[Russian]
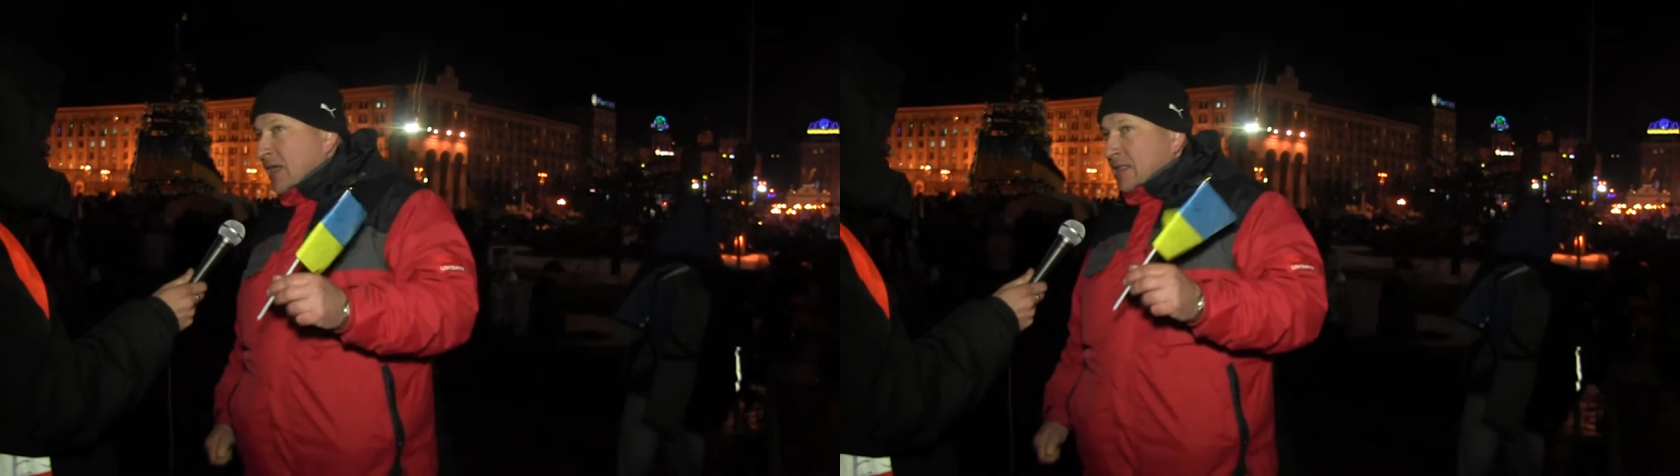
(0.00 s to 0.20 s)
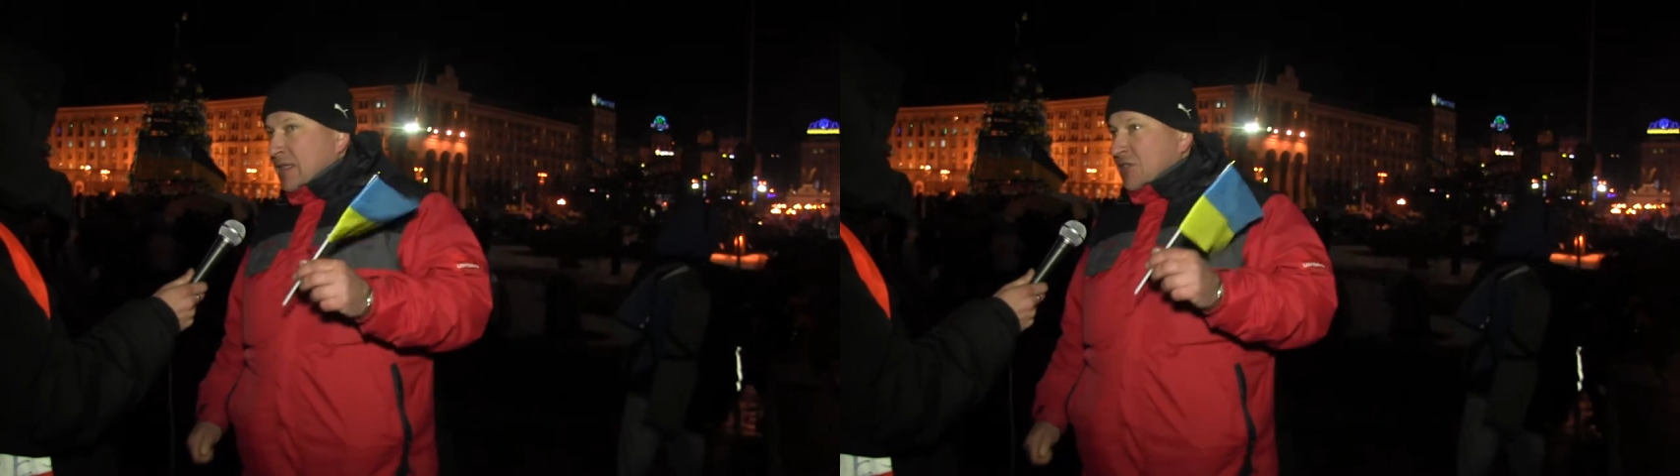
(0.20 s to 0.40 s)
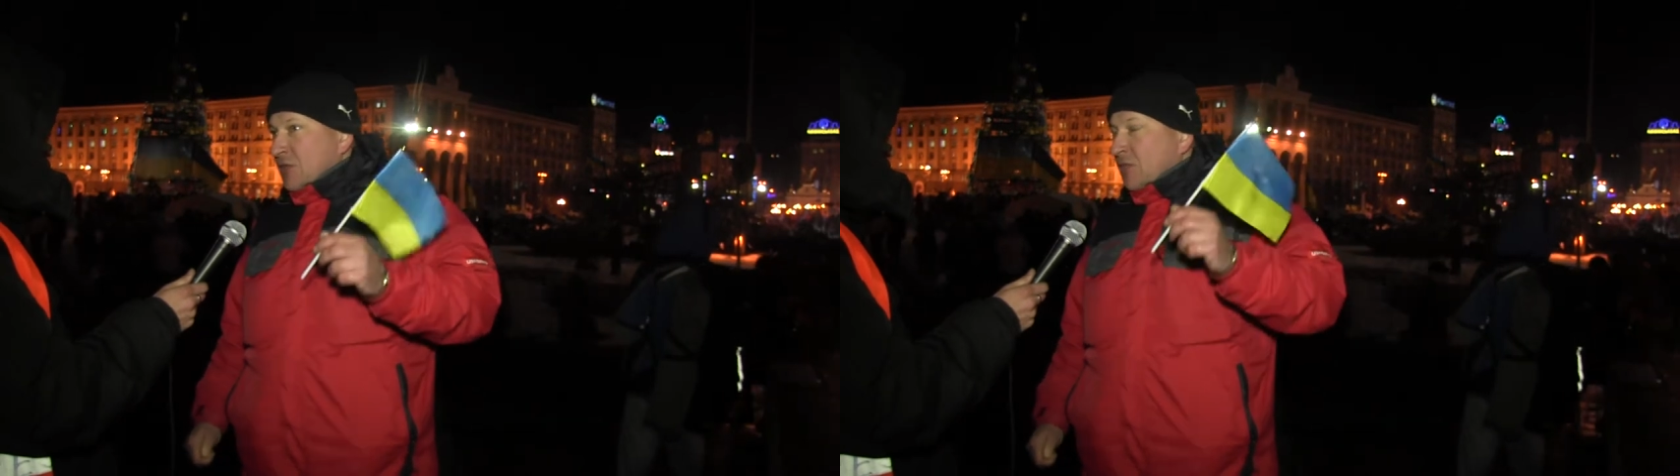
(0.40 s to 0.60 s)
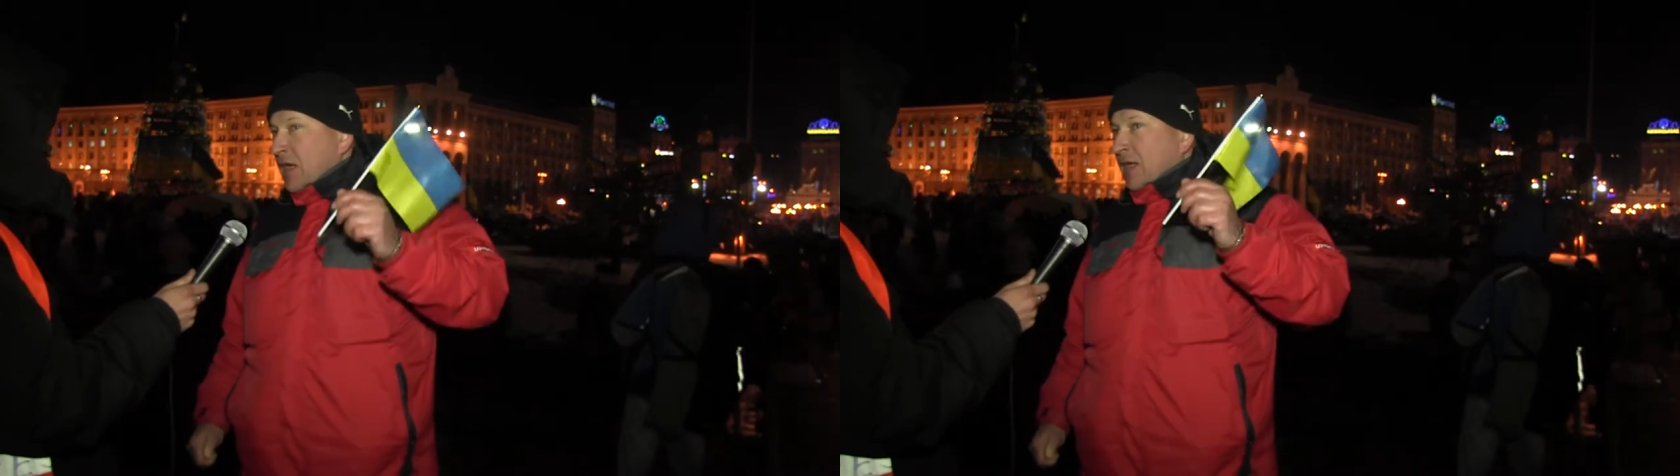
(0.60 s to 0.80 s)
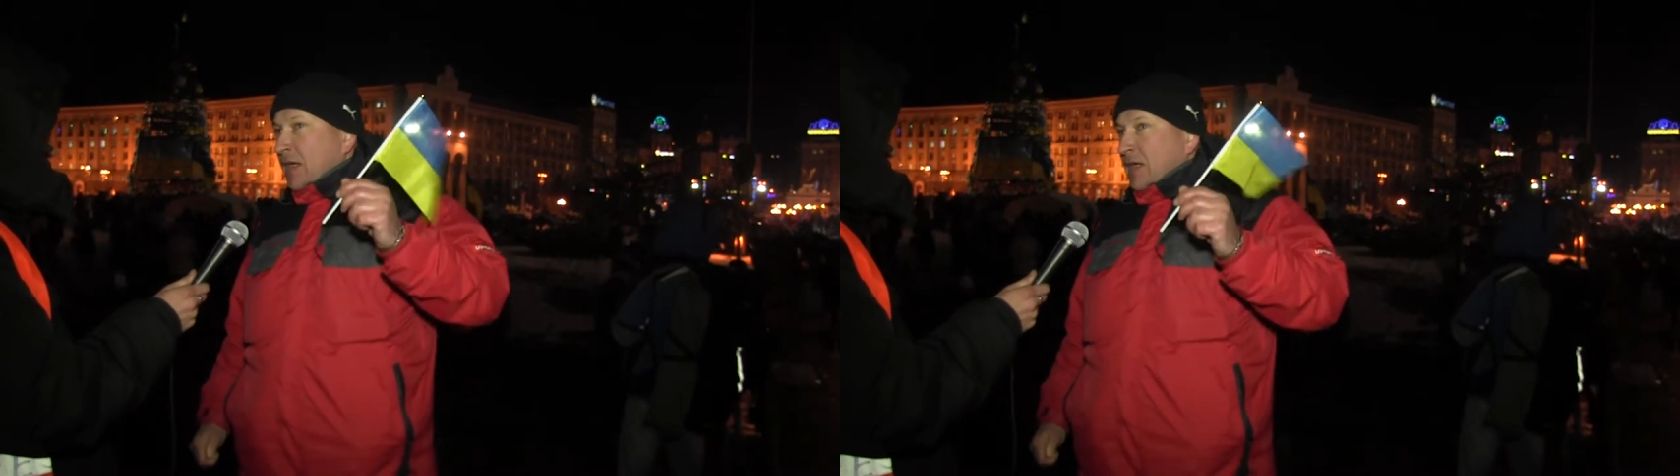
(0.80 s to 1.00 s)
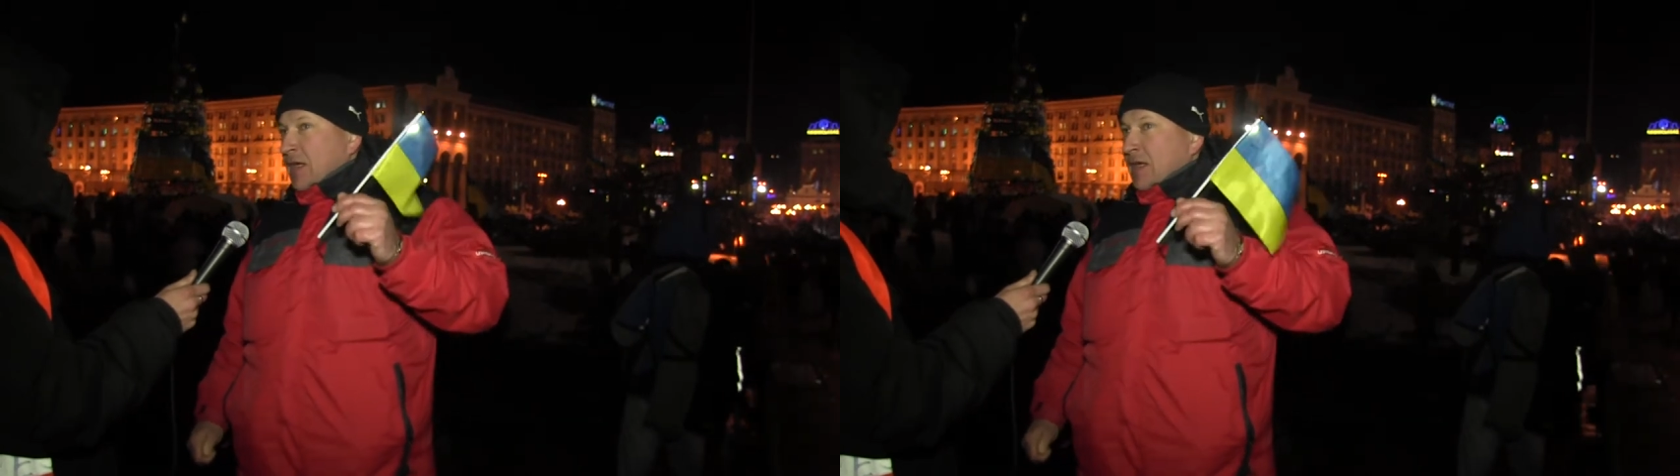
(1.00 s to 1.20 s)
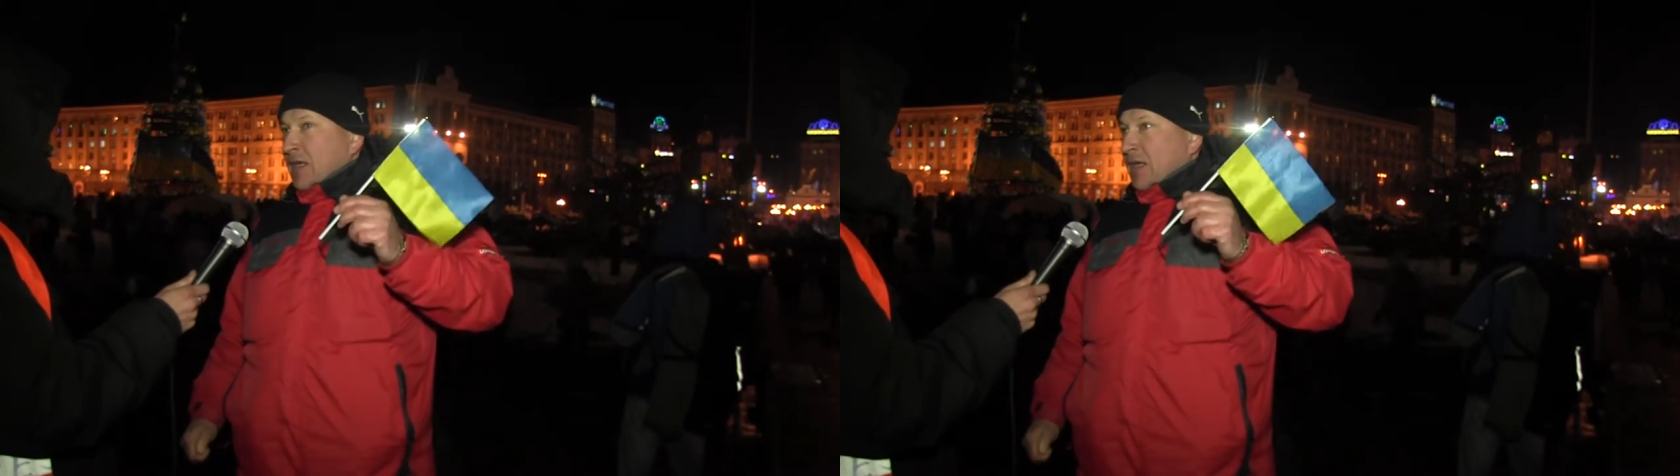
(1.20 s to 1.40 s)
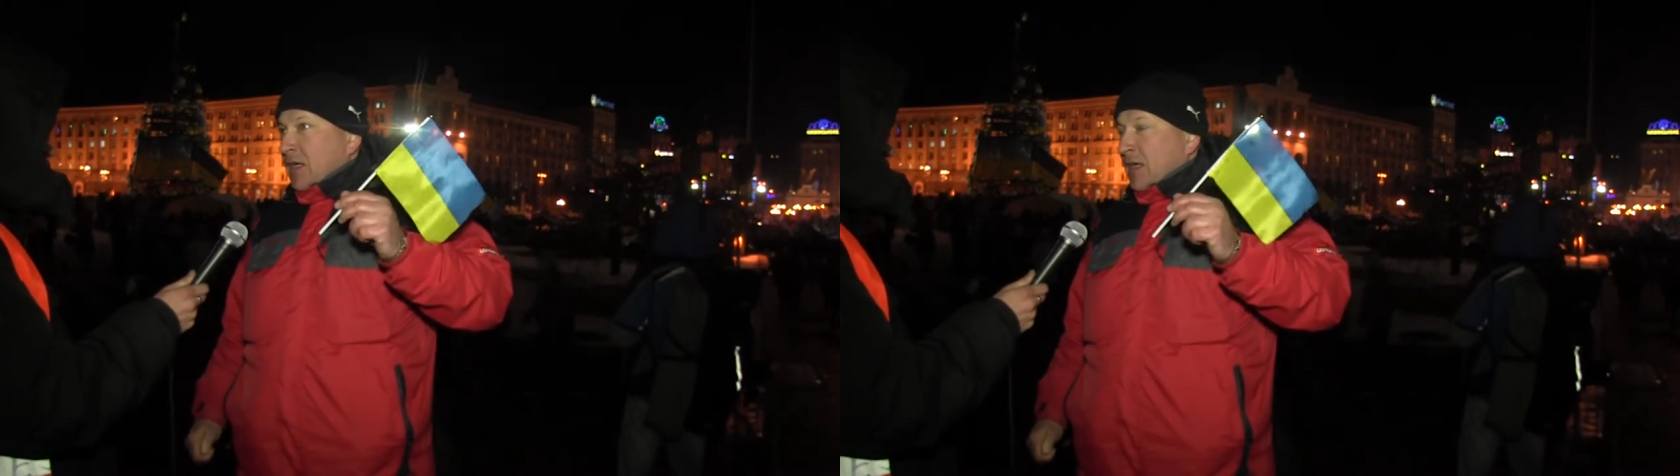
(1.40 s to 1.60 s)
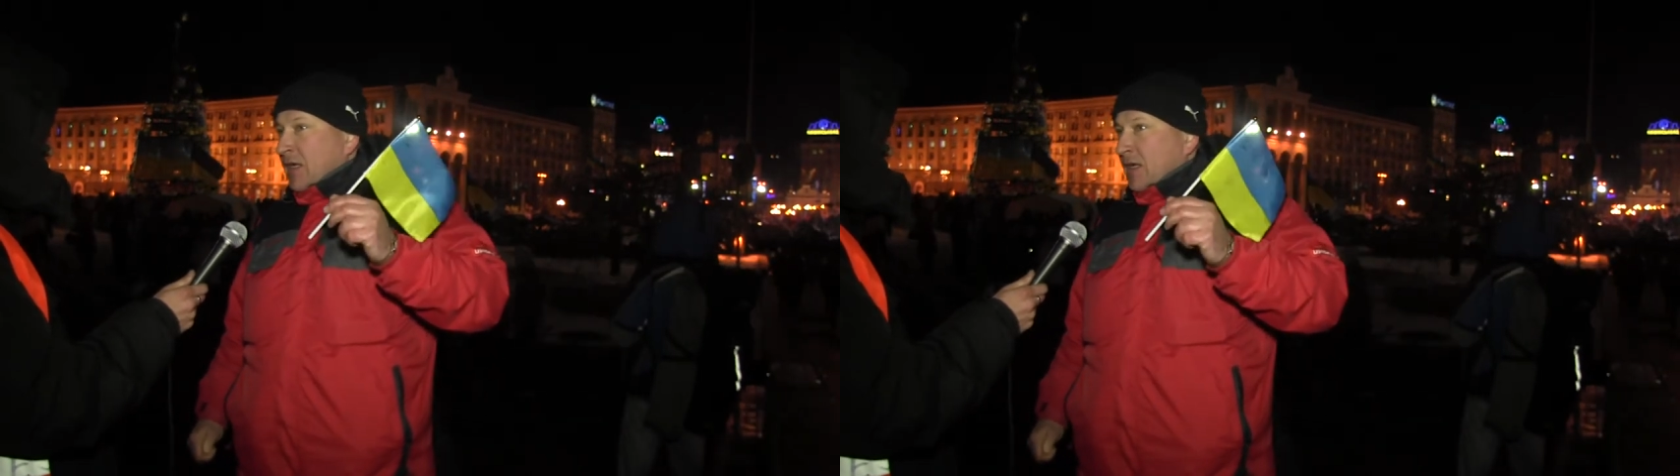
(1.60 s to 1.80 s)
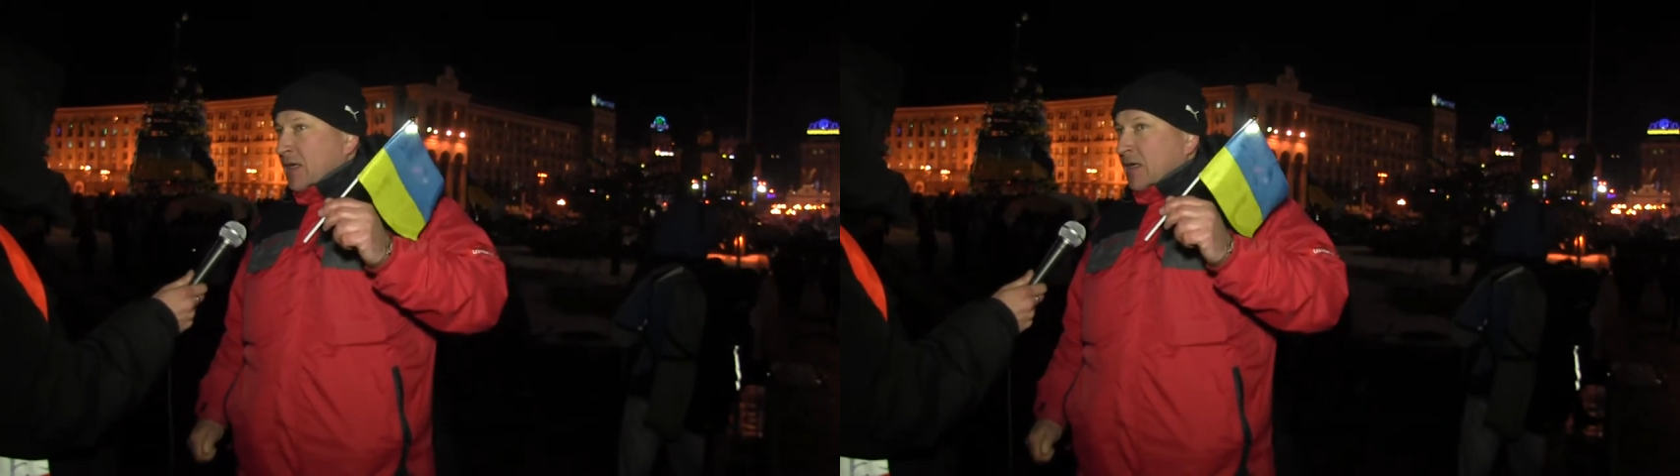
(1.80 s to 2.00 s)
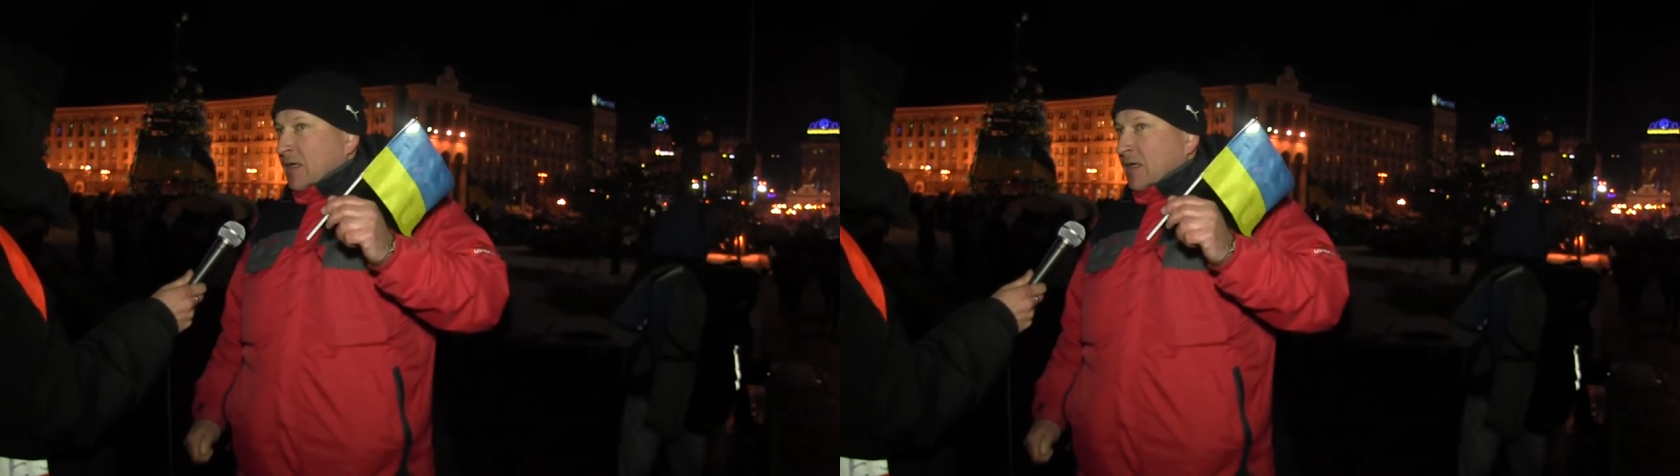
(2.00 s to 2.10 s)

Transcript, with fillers: скажем так, э,